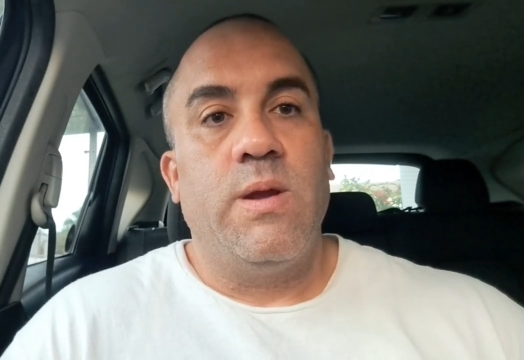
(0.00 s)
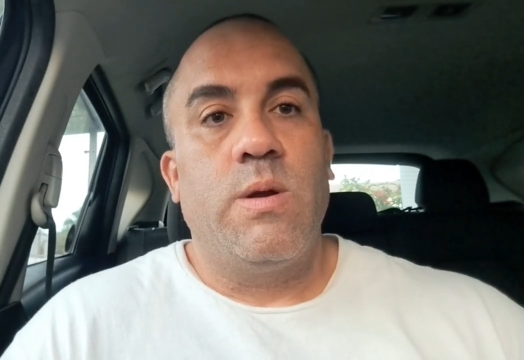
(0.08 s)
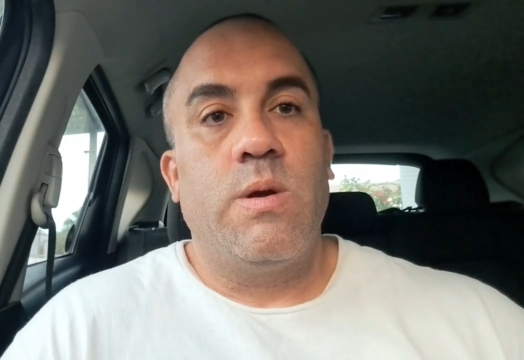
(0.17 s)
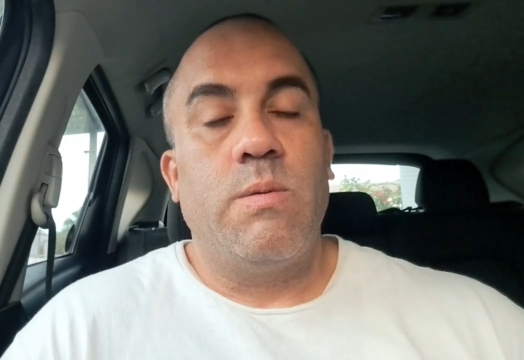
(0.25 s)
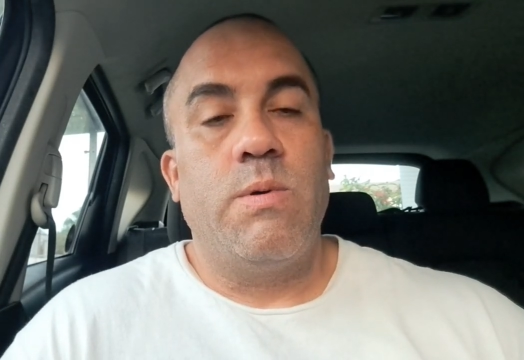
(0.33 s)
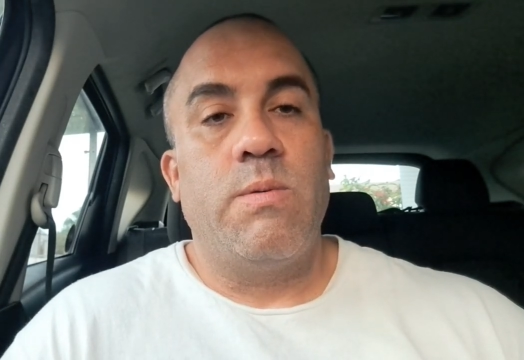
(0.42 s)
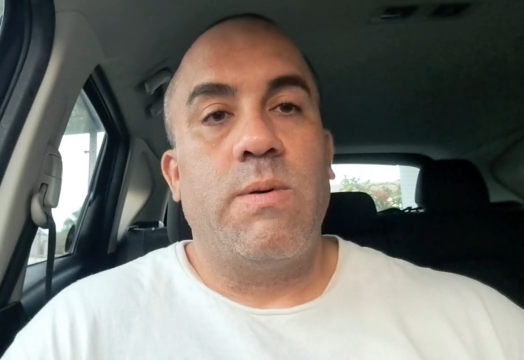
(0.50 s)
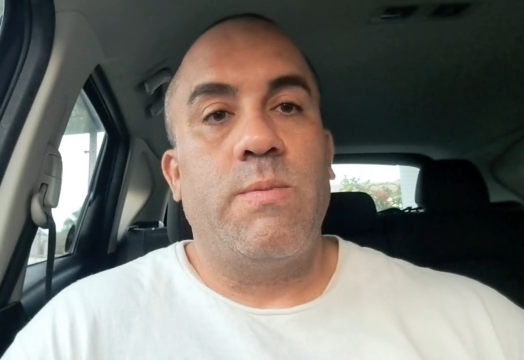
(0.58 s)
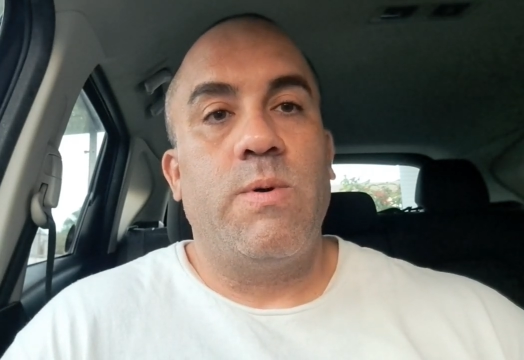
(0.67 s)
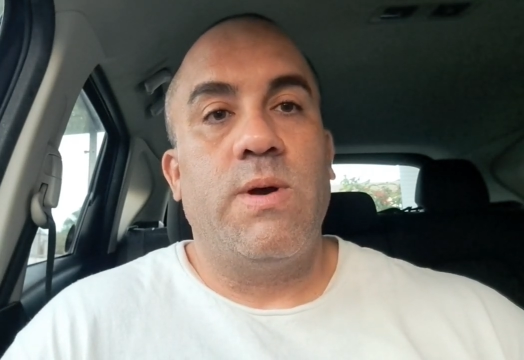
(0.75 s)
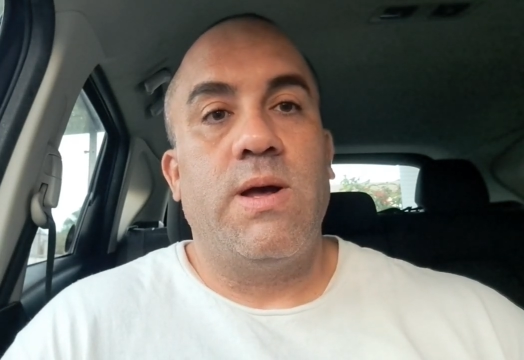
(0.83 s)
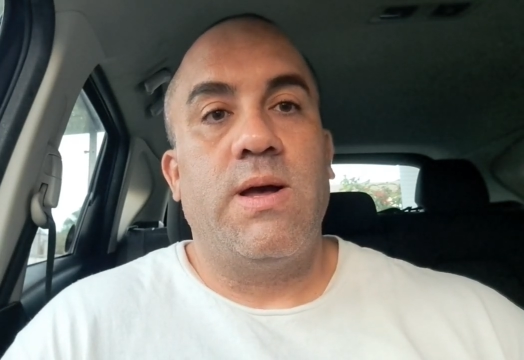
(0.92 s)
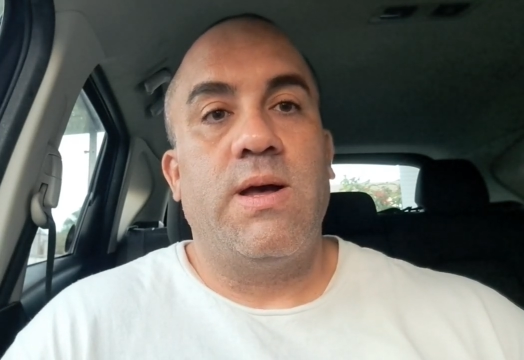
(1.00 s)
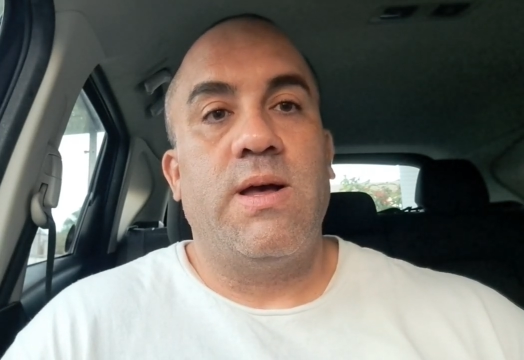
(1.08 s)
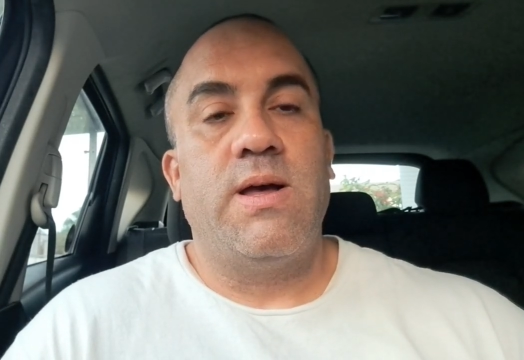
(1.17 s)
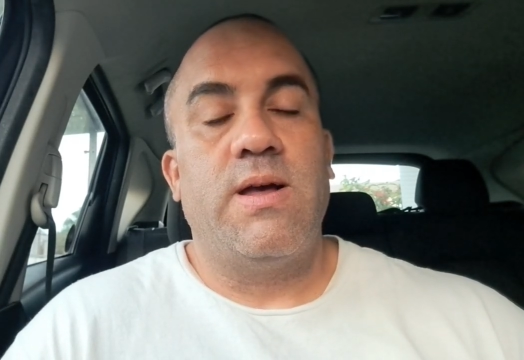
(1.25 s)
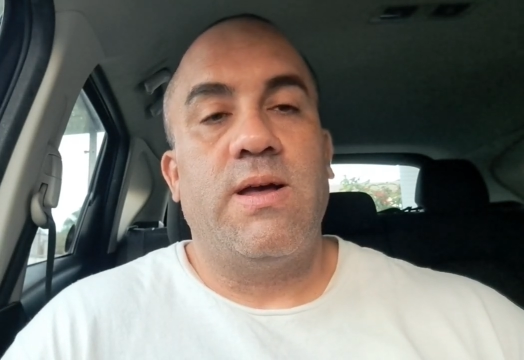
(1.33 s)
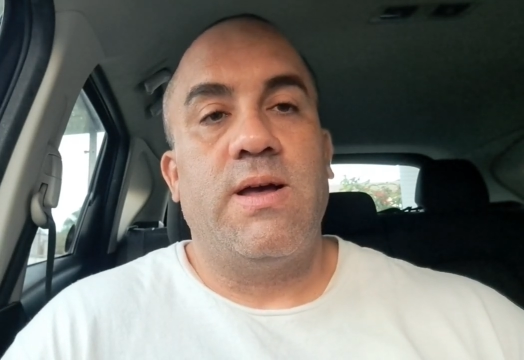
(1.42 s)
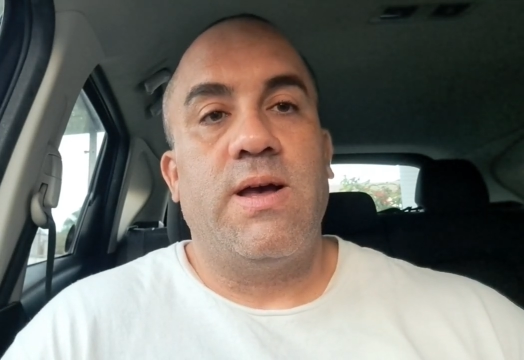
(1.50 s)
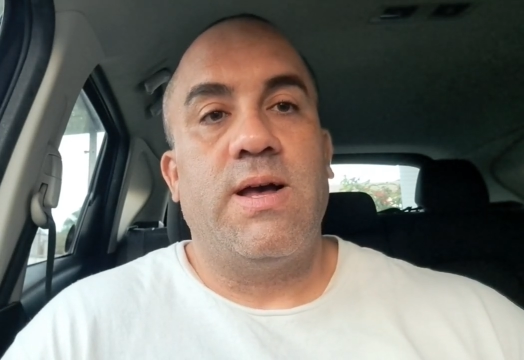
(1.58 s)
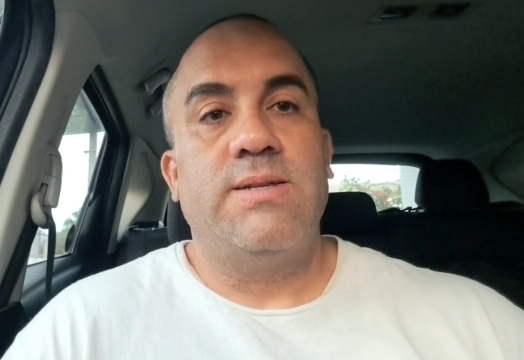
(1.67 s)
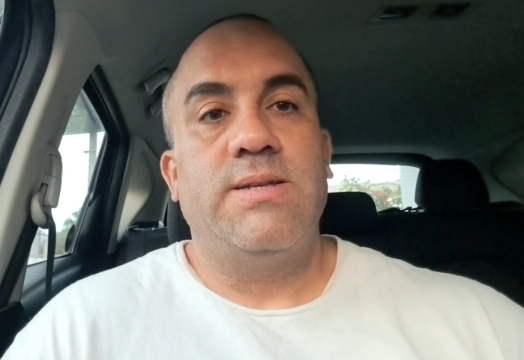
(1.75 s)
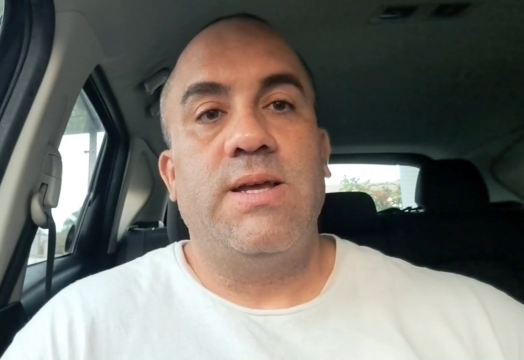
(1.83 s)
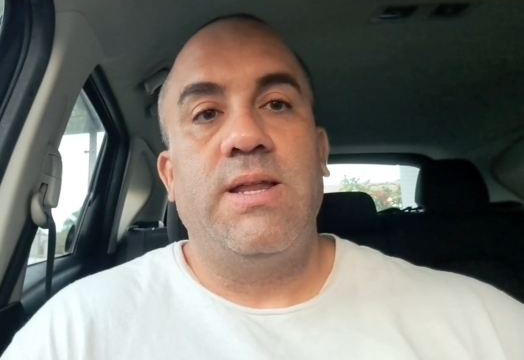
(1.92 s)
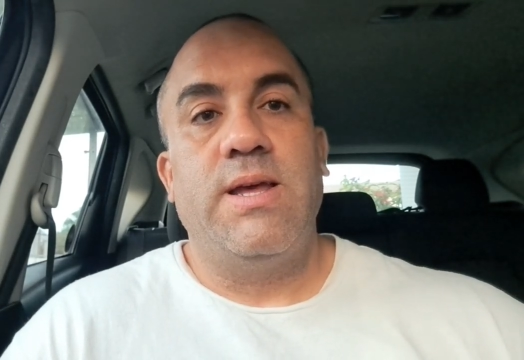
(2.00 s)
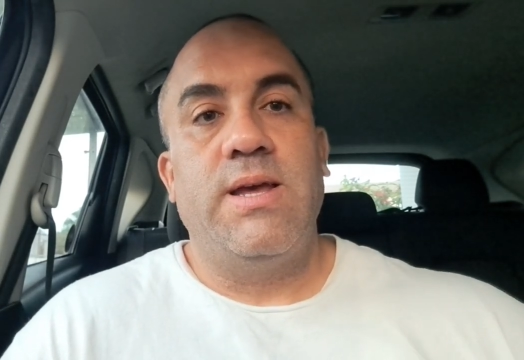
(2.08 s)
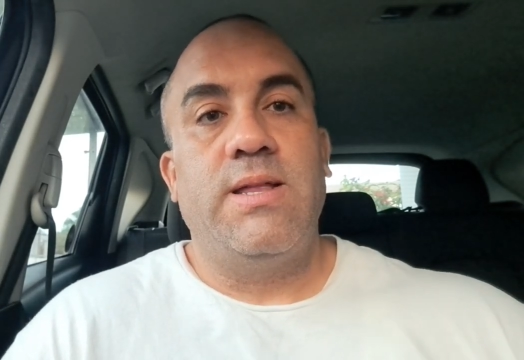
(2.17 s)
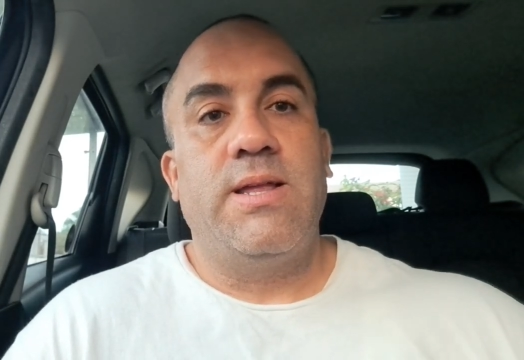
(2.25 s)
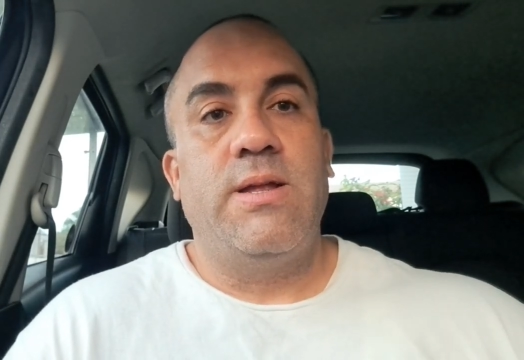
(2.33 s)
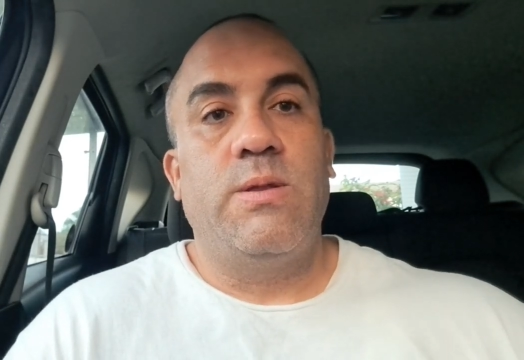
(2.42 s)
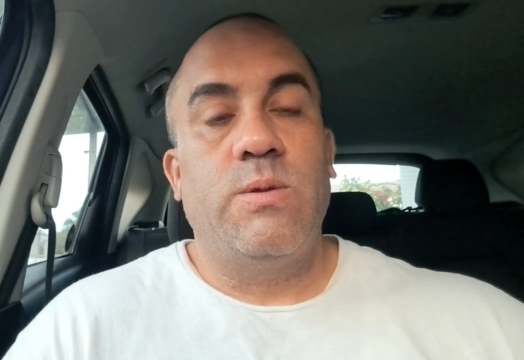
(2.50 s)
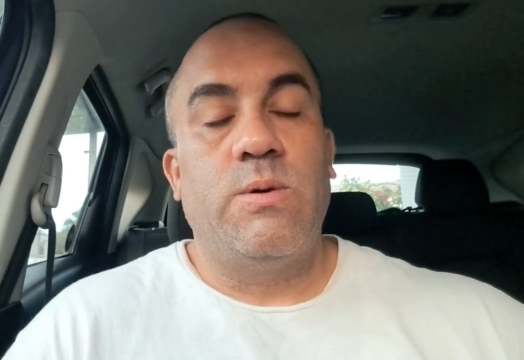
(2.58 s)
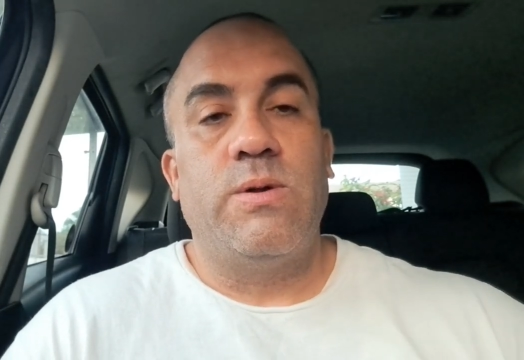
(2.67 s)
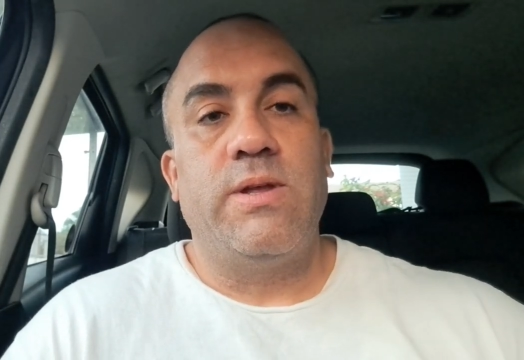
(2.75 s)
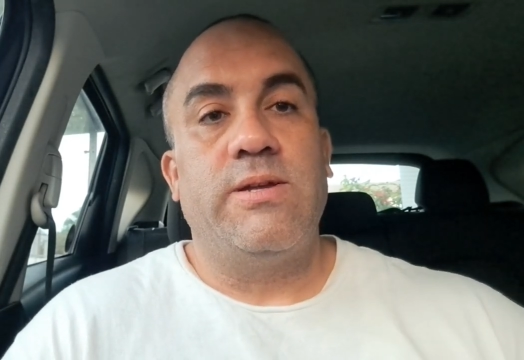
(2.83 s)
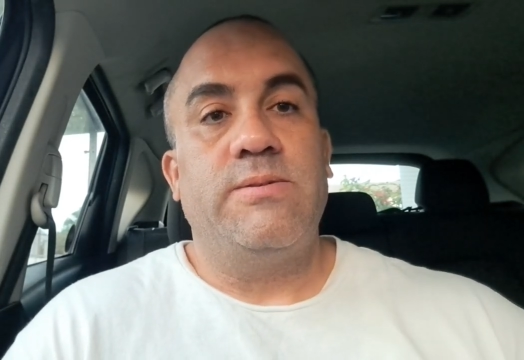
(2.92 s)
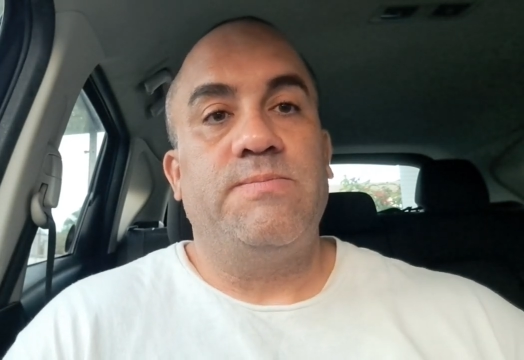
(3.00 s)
cómo vamos a hacer esta historia